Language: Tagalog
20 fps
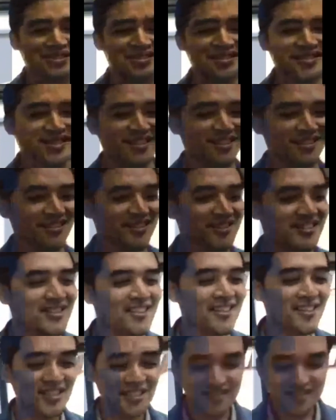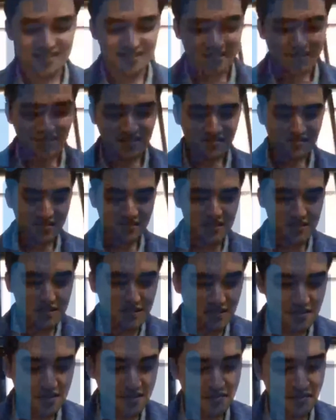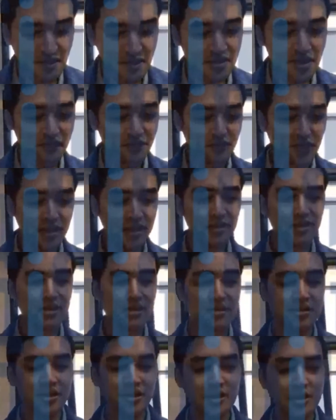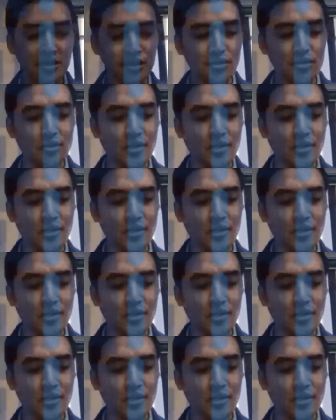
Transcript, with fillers: sorry, sorry. Modified ECQ.